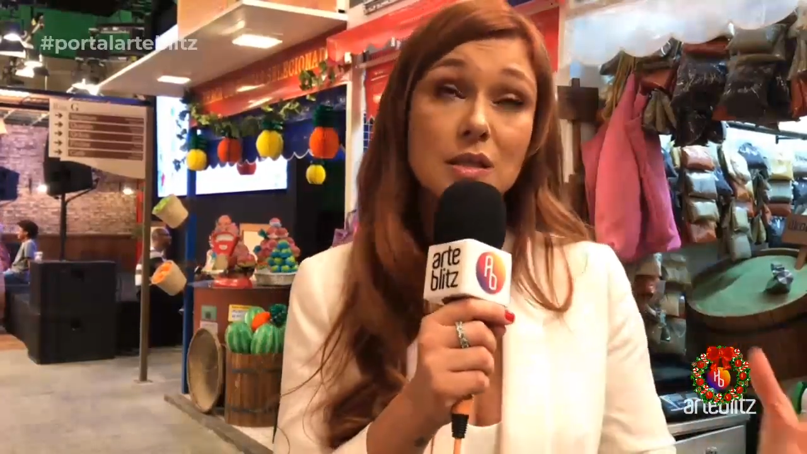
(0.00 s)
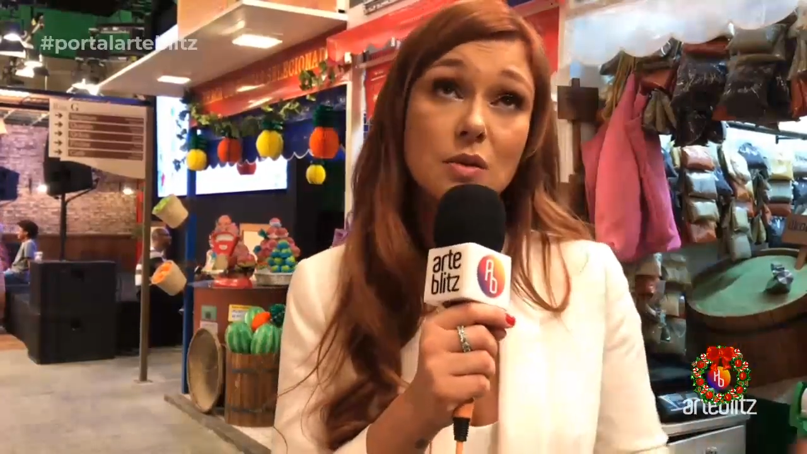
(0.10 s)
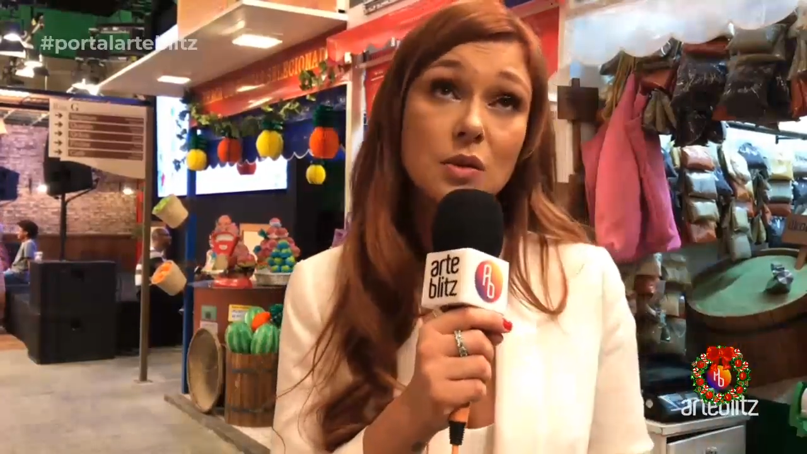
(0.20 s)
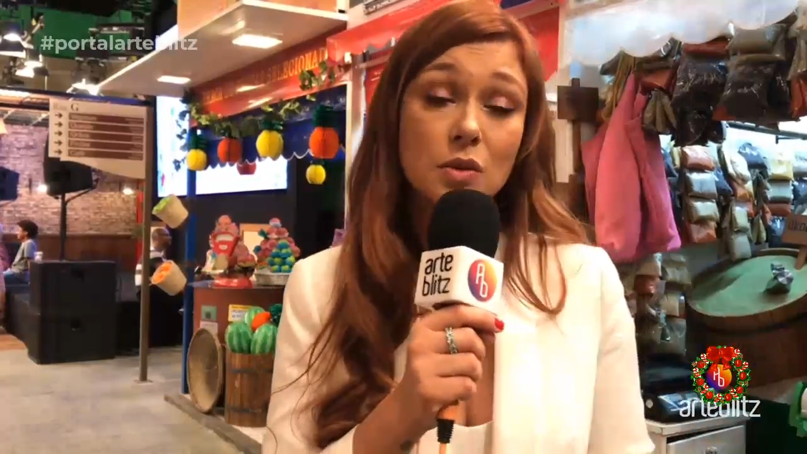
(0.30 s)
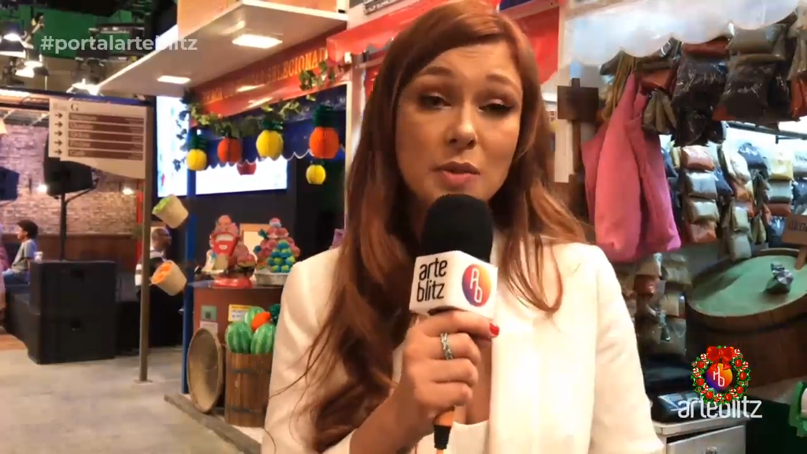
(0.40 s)

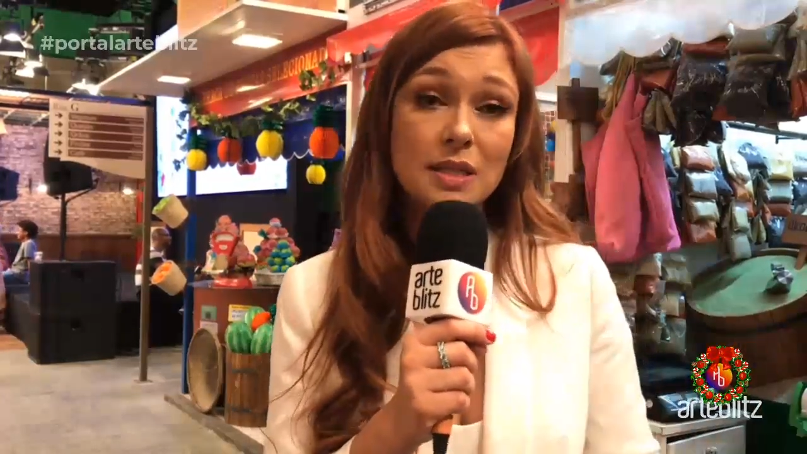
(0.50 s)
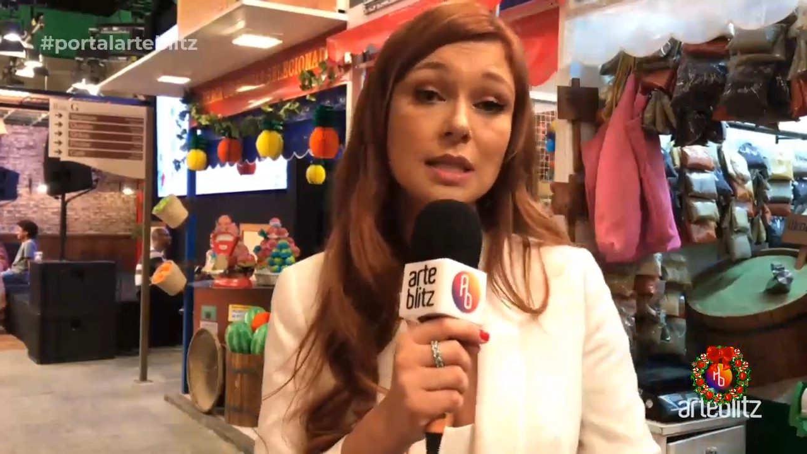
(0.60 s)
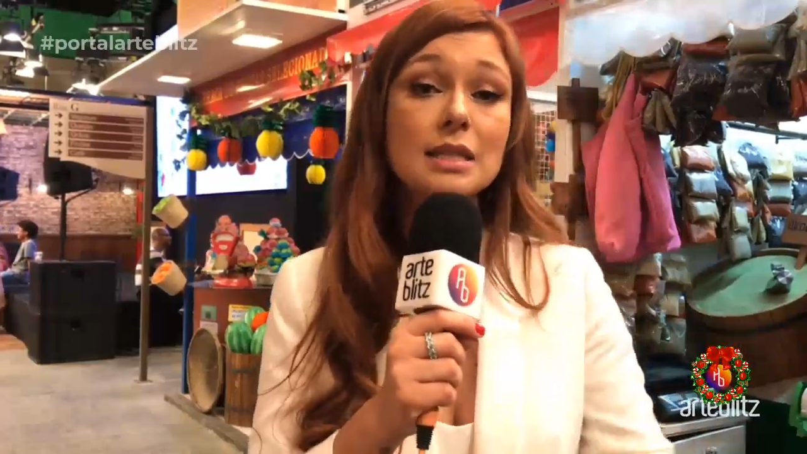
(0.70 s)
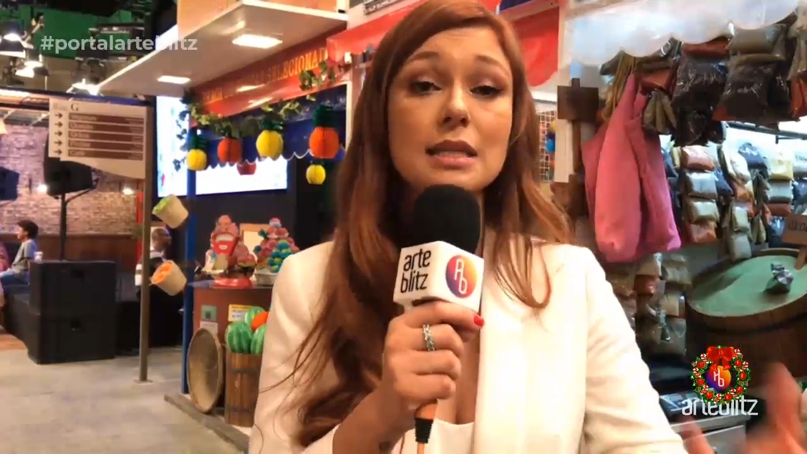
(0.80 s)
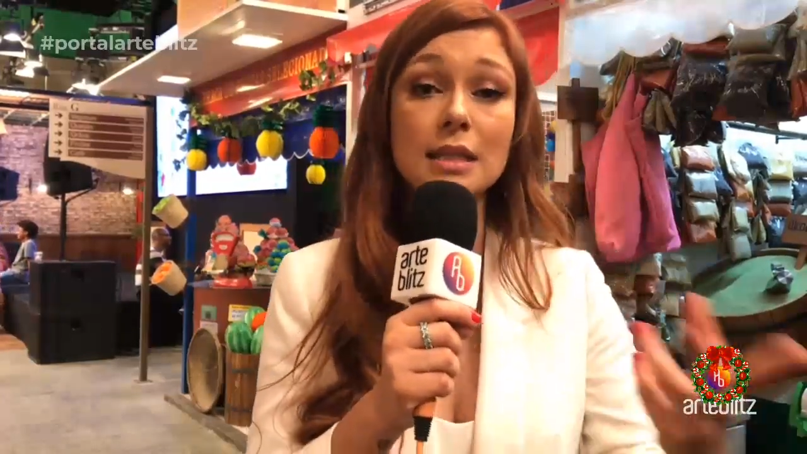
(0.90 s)
são
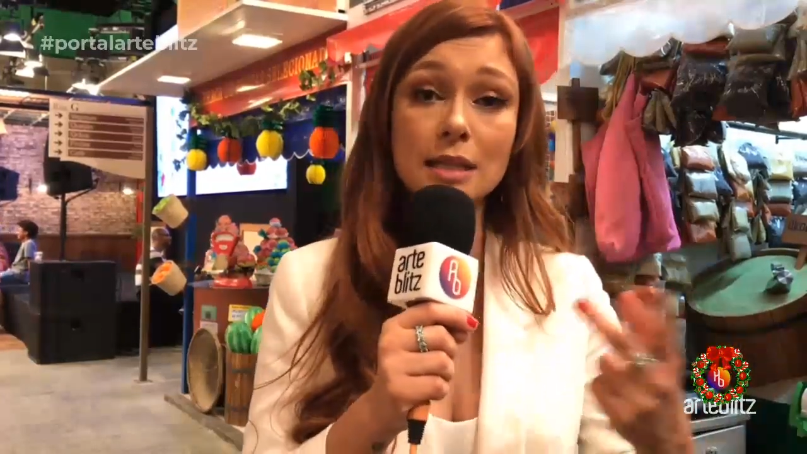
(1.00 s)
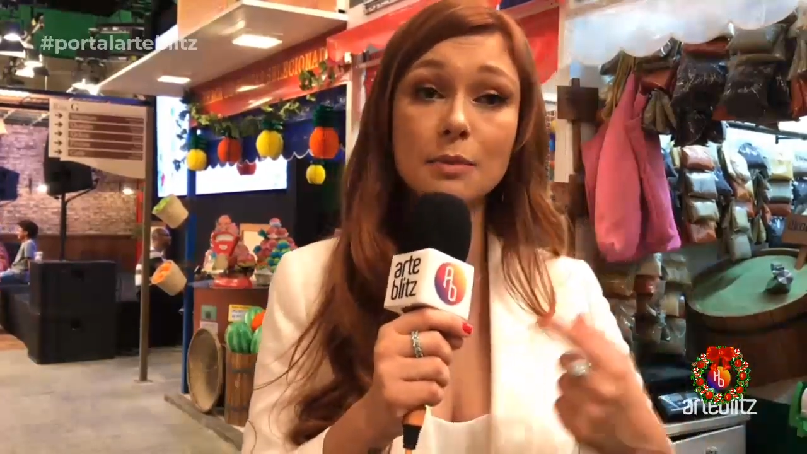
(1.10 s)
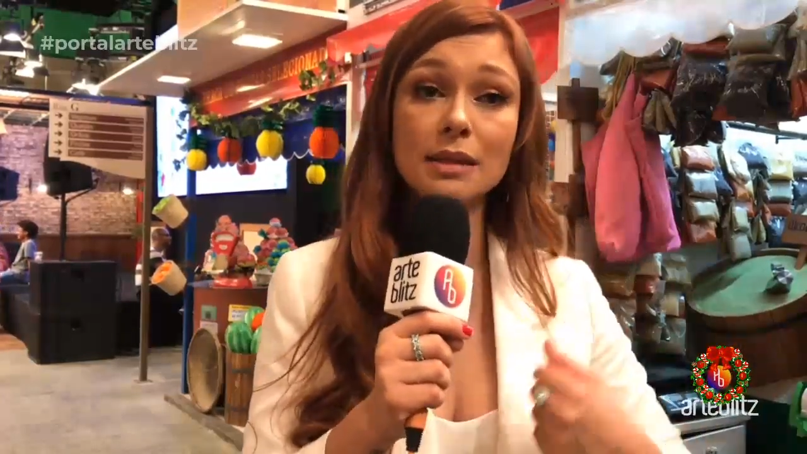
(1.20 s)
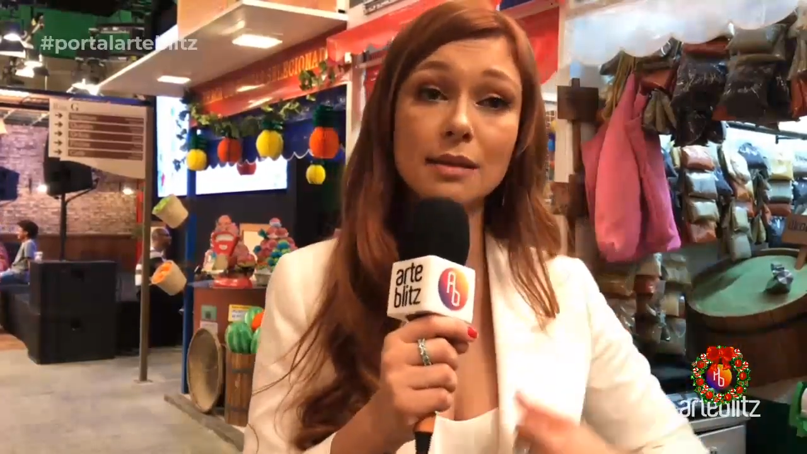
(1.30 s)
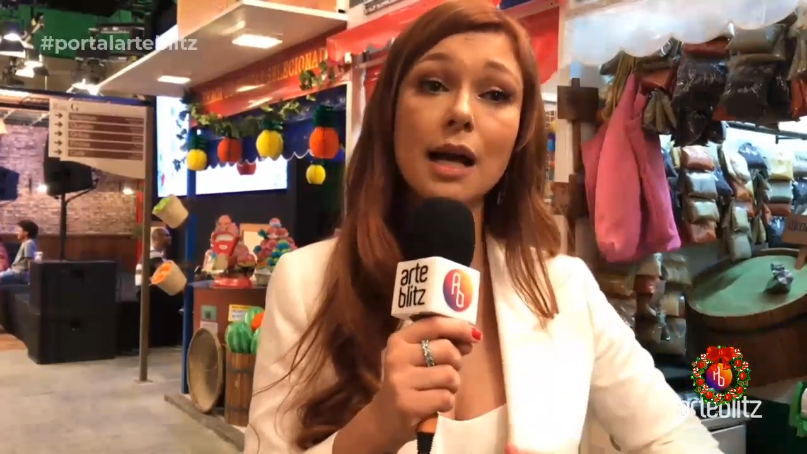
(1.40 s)
adormecidas, e, e
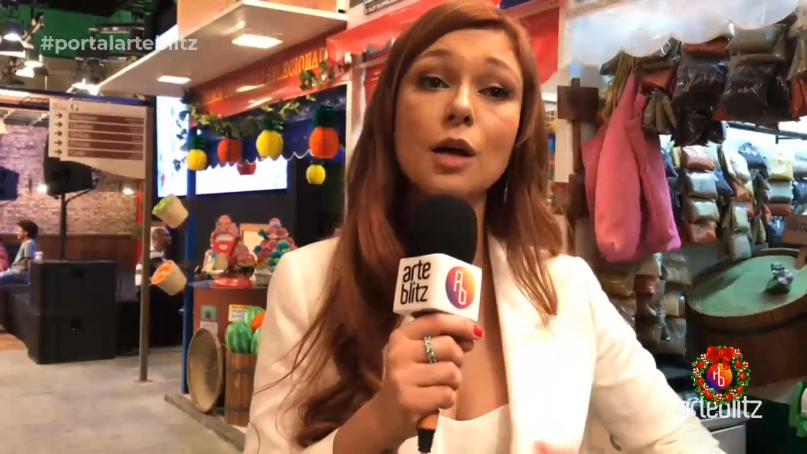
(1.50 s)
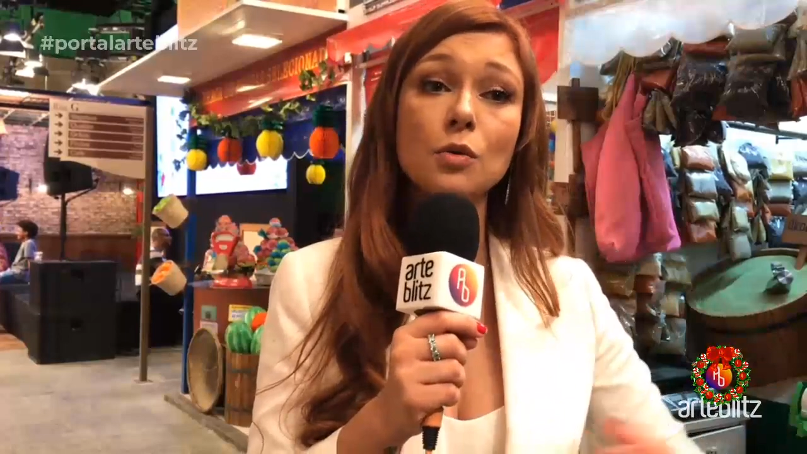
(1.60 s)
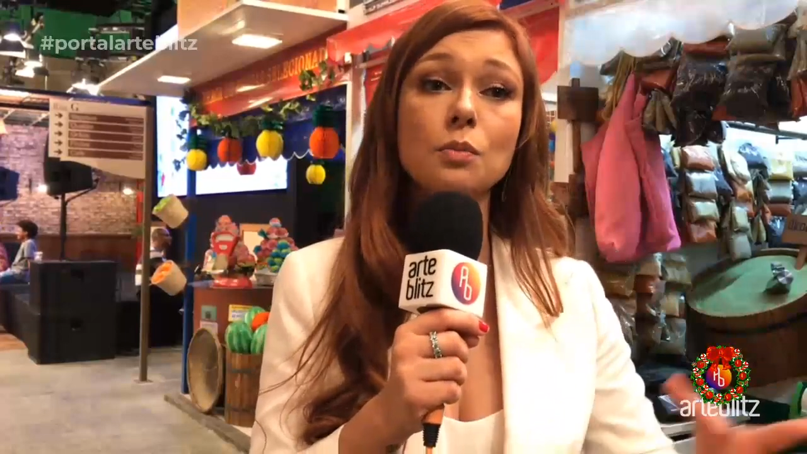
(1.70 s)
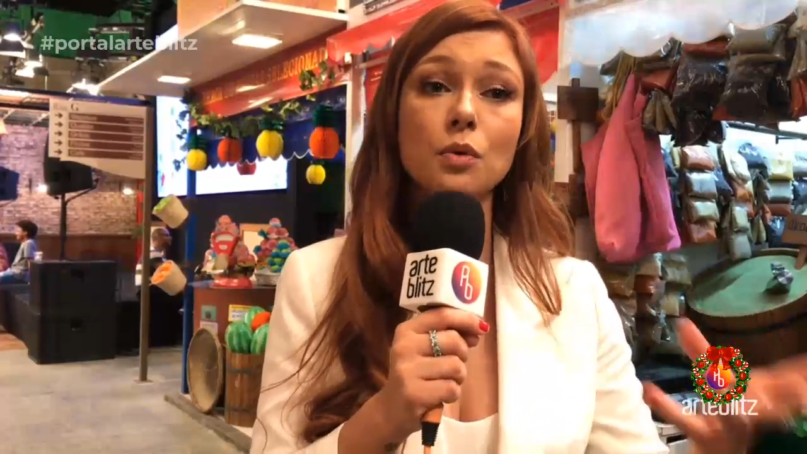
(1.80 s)
também trago um